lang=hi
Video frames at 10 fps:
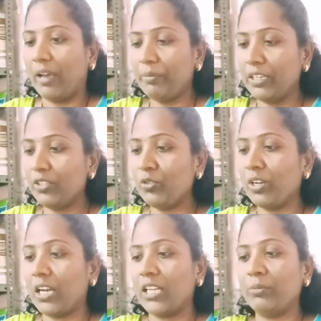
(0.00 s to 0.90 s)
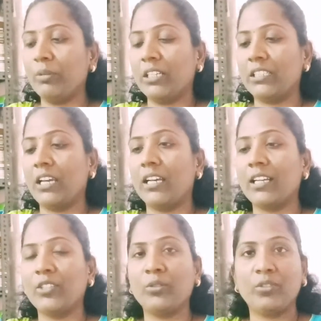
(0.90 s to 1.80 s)
अब यह जो आत्मकथा
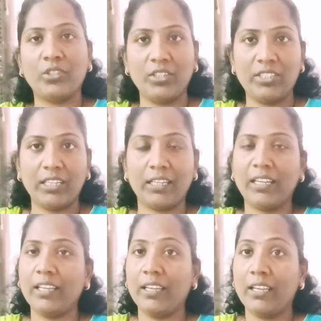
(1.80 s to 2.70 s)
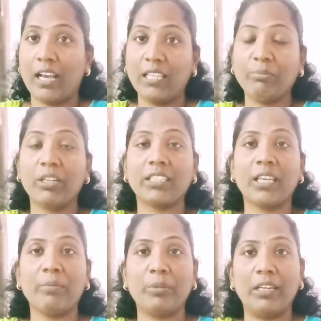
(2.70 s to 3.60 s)
का जो शीर्षक है
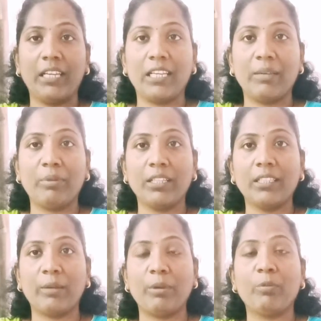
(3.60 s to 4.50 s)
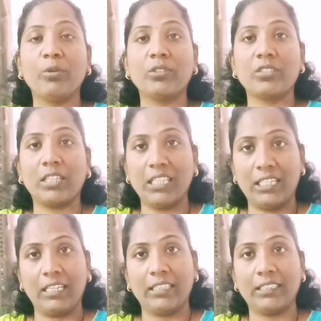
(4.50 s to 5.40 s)
आत्मकथा पढ़ने के बाद हमें बहुत
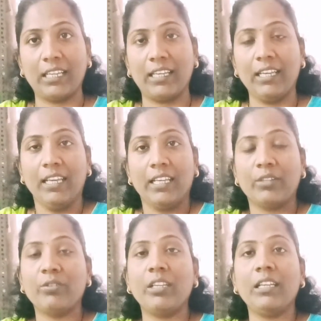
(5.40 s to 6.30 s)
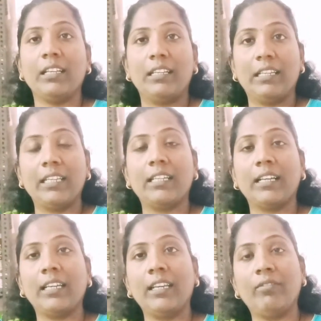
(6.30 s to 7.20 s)
सटीक लगता है क्योंकि
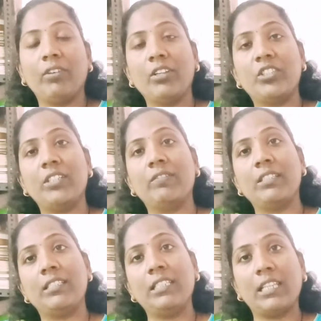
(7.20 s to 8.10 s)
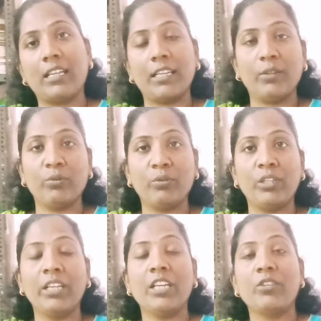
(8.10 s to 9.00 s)
लेखिका ने वह जीवन जिया है
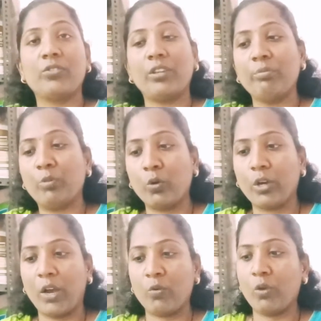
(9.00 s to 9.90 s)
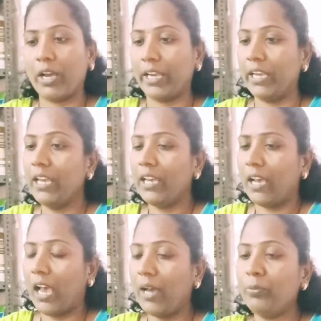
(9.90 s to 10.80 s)
उन्होंने स्वयं भोगा हुआ है
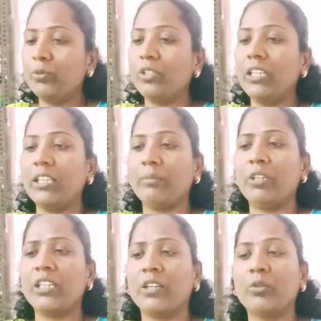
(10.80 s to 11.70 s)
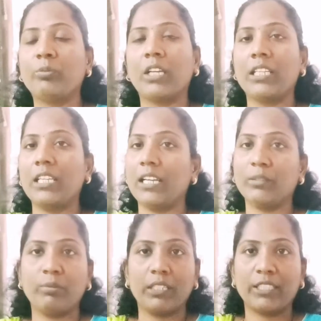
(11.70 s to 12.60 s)
आप खुदरी रमनिका गुप्ता की
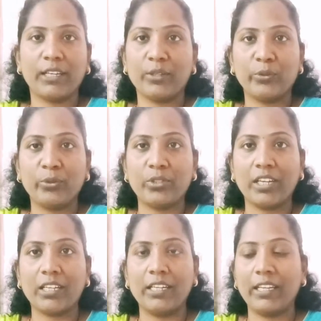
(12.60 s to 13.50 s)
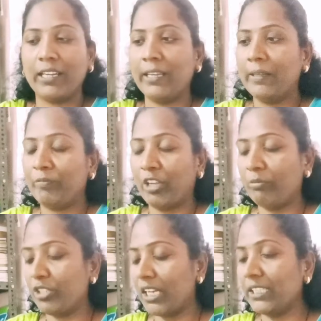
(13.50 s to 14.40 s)
आत्मकथा का दूसरा खंड है
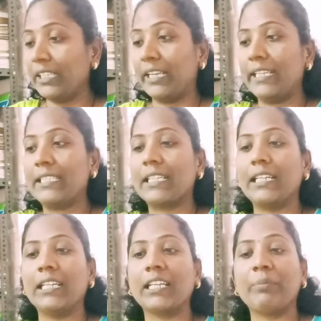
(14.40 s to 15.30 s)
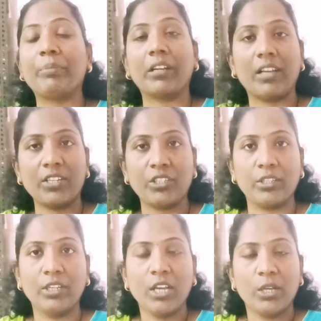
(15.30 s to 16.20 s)
हम जानते हैं इस खंड का
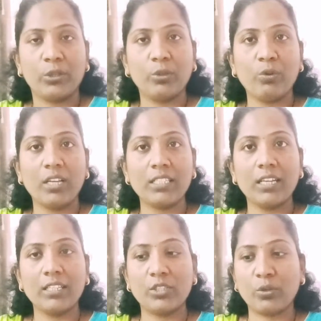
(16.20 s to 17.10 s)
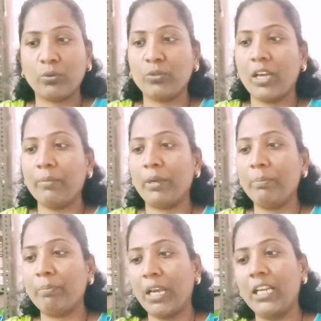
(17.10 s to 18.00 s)
प्रकाशन 2014
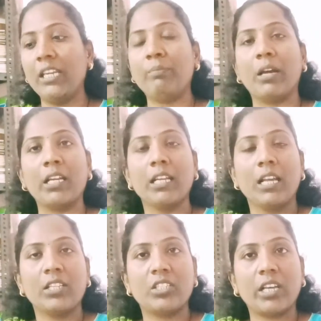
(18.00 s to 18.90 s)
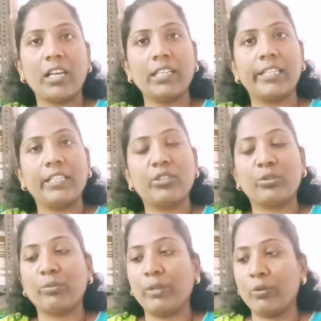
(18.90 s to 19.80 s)
में पहली बार चार
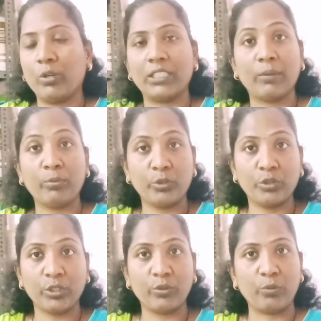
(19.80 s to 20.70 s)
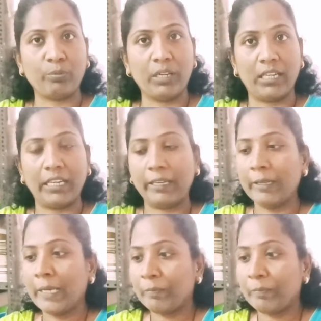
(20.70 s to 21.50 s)
किस्तों में हुआ था पुस्तक रूप में नहीं